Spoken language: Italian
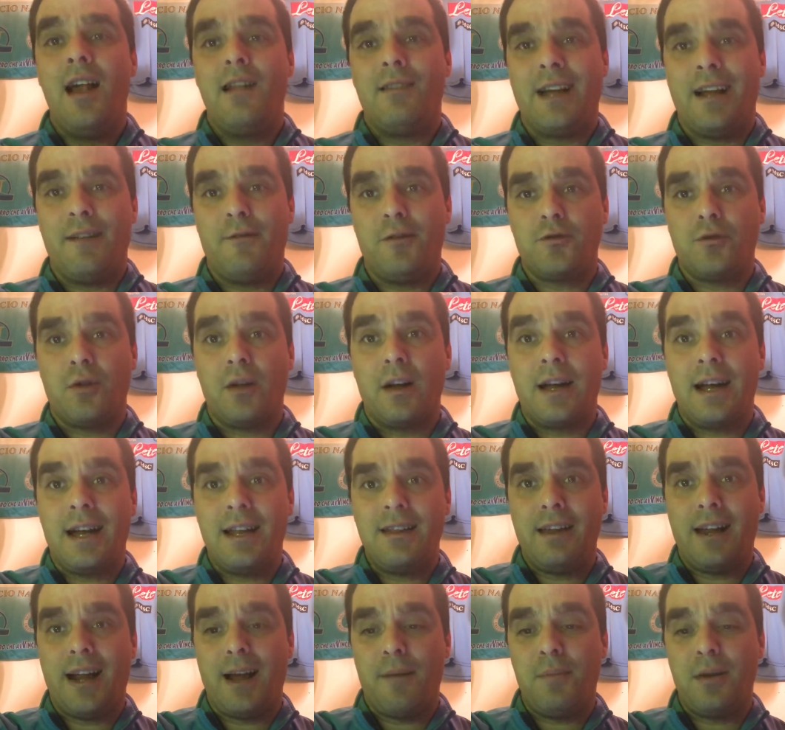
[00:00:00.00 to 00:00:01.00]
dal vostro
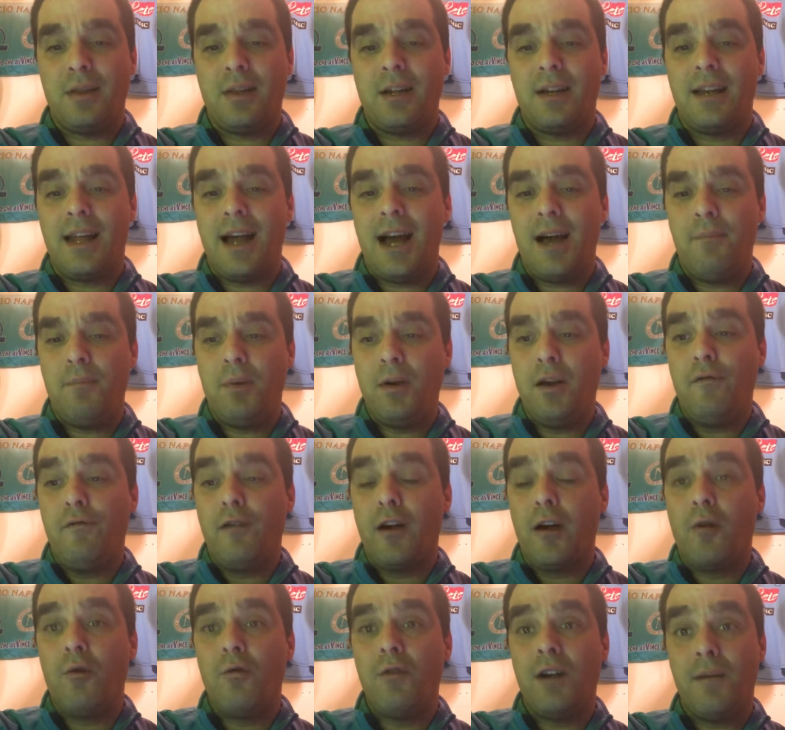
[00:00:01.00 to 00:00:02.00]
grande capitano Napoli,
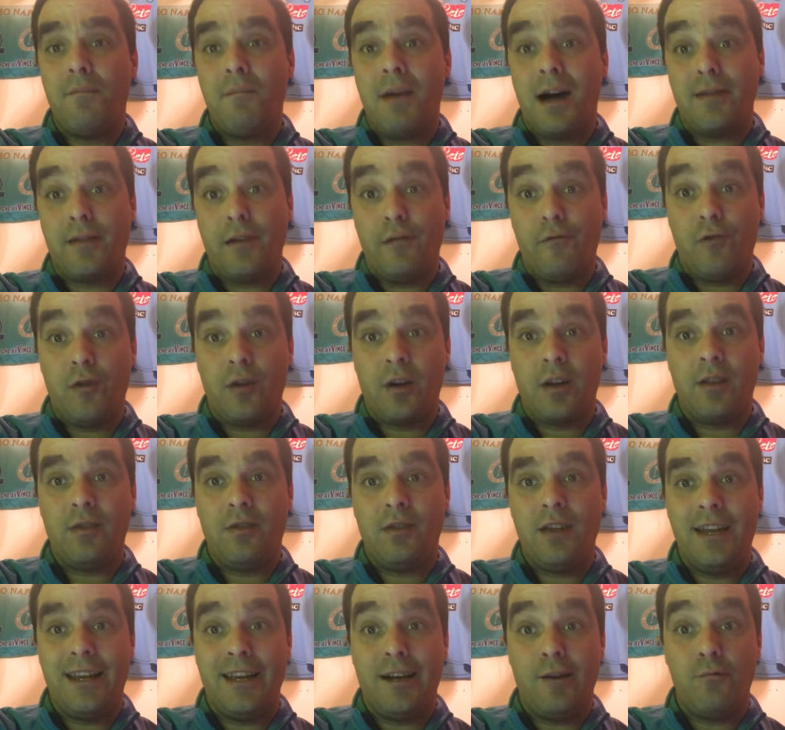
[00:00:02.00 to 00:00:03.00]
Verona batte
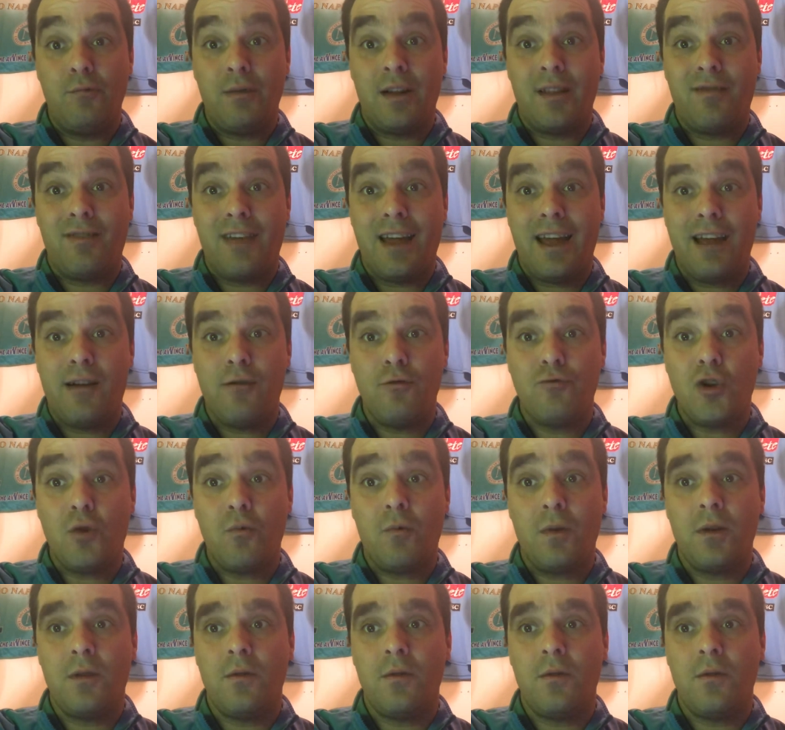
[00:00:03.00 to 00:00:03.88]
Fiorentina 1-0, ciao